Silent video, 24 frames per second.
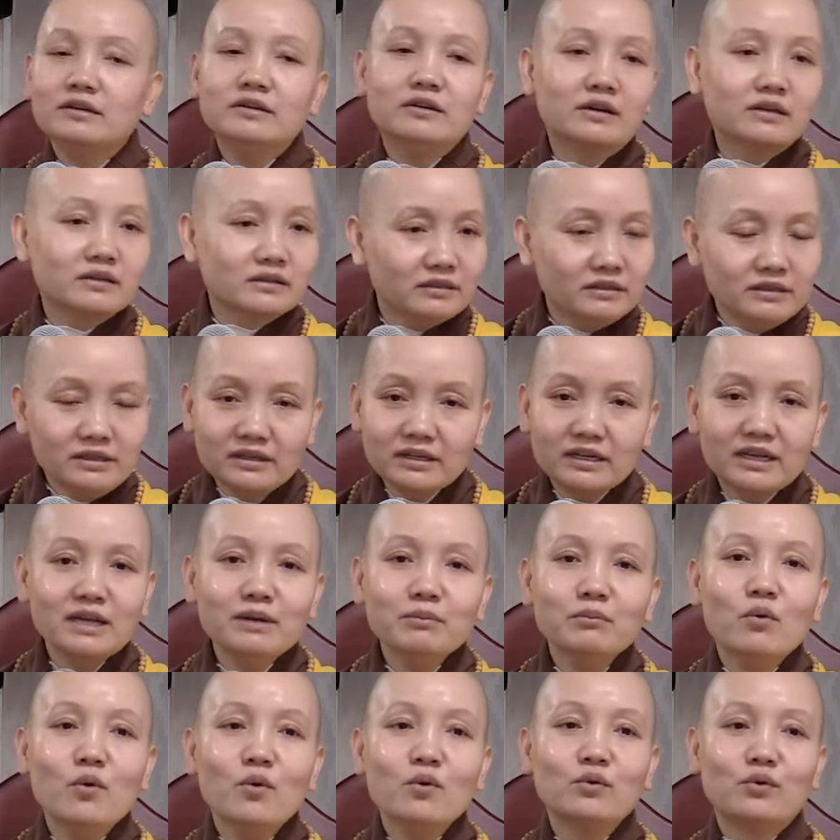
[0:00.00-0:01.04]
được như
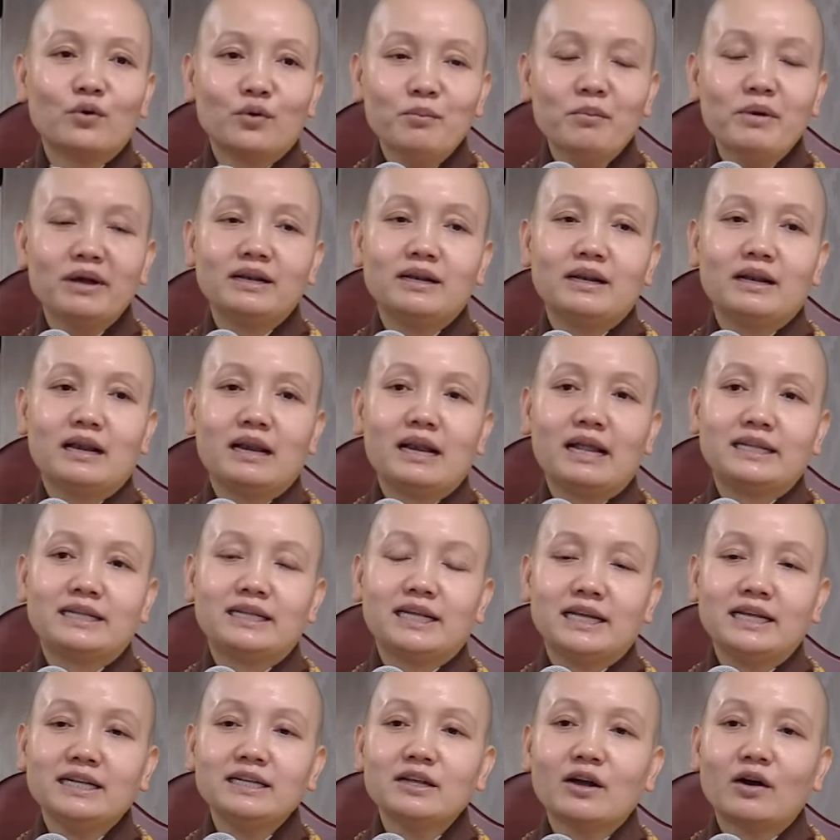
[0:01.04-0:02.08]
ý muốn của mình, là
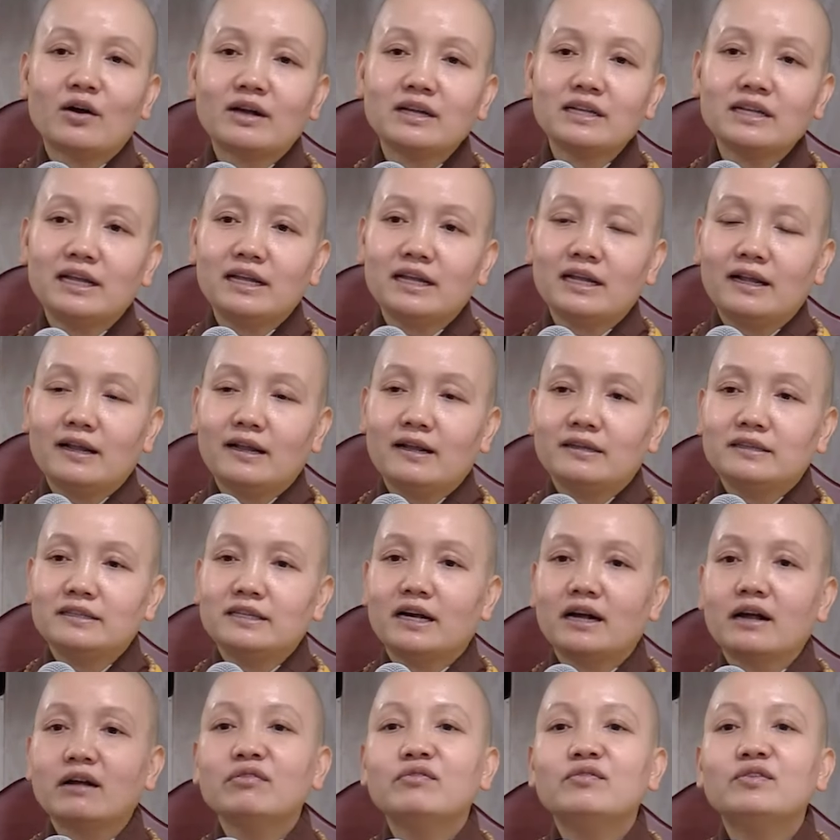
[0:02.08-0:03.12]
chỉ cho cái gì?
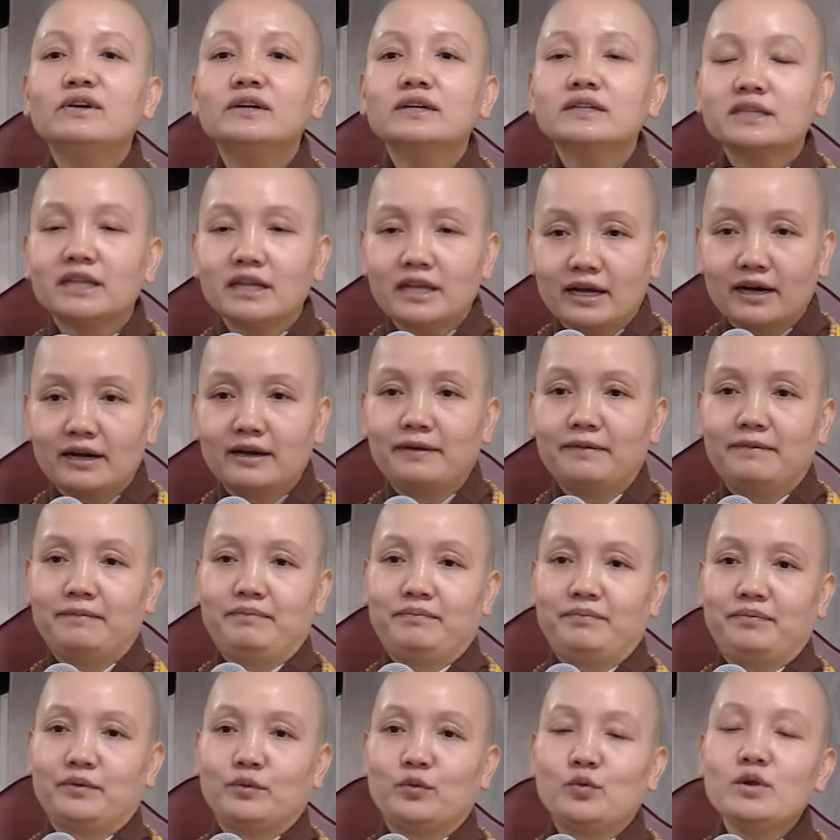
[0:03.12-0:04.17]
Những cái phương tiện
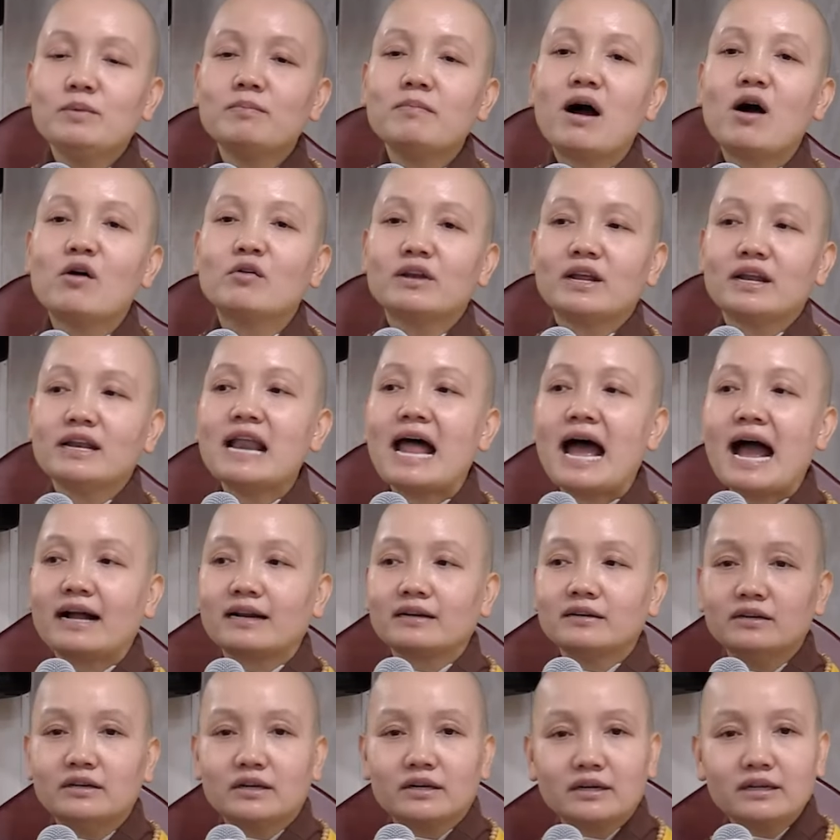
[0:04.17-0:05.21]
quý báu để
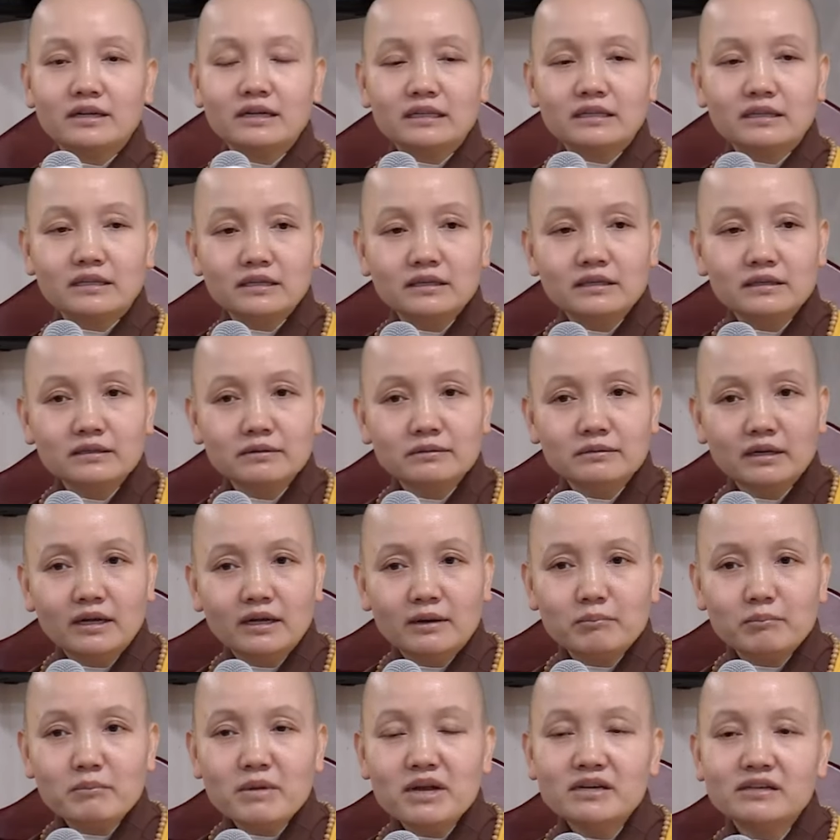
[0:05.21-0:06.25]
đạt được cái thứ
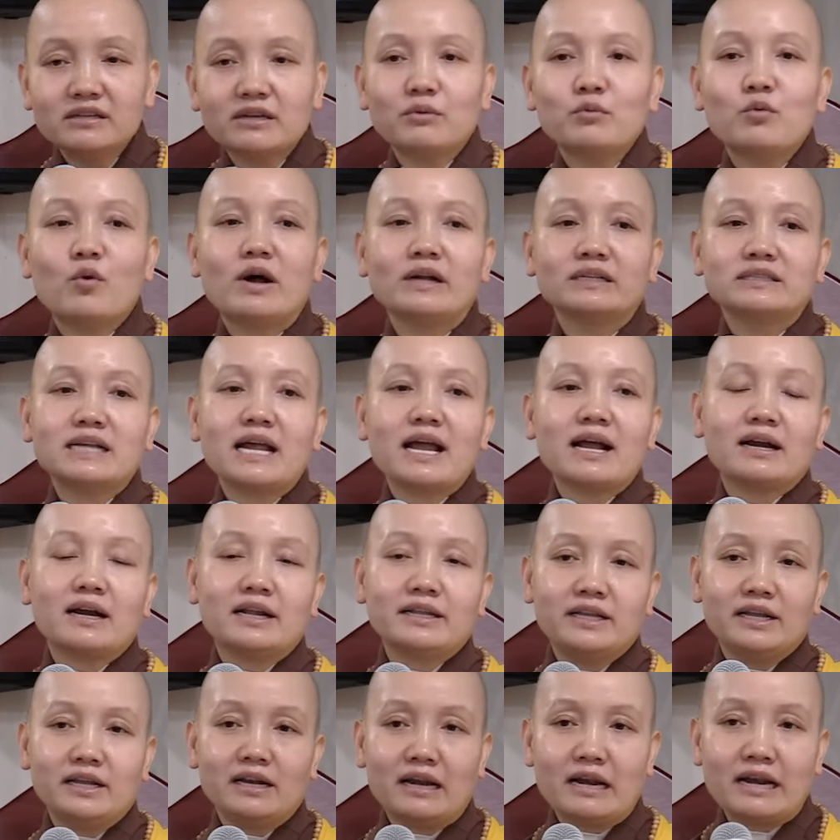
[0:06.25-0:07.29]
bên trong hoa sen là
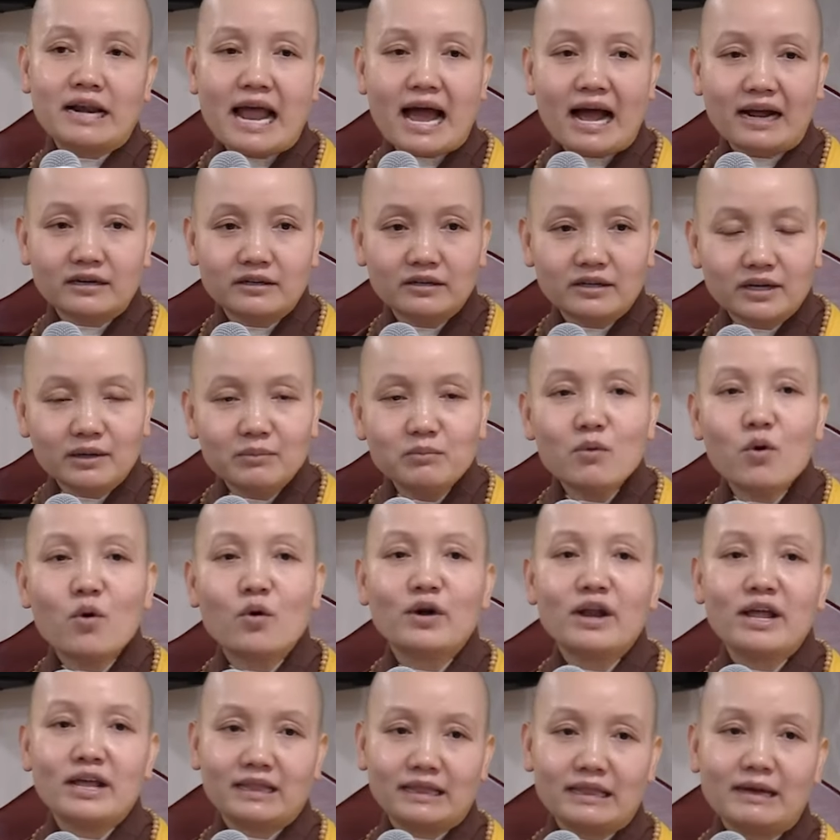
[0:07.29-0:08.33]
gì? Là đạt được cái
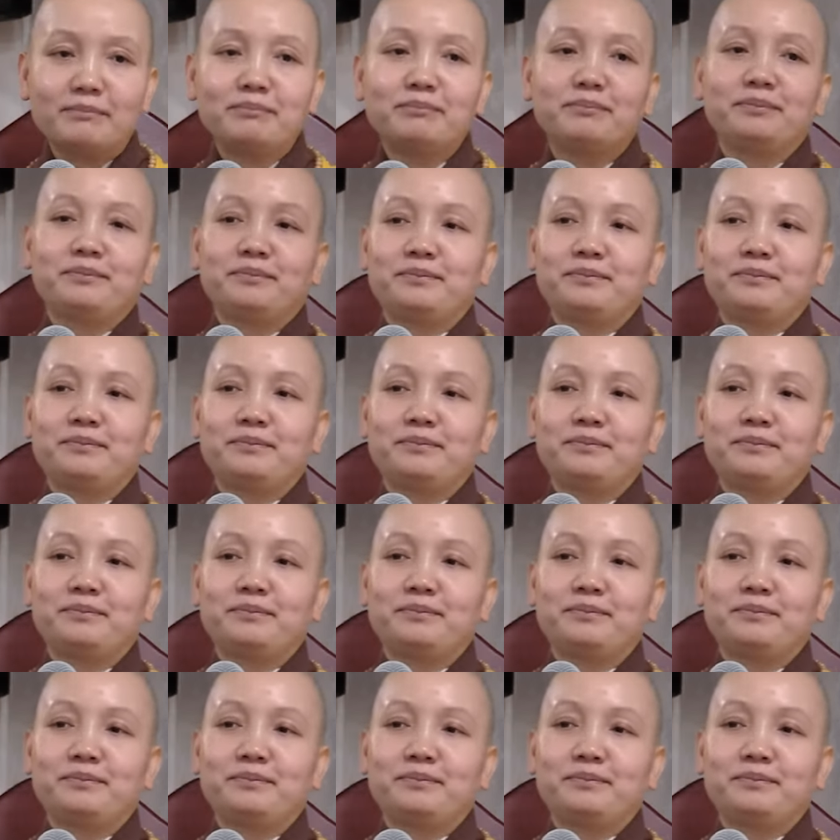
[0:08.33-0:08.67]
bồ đề tâm,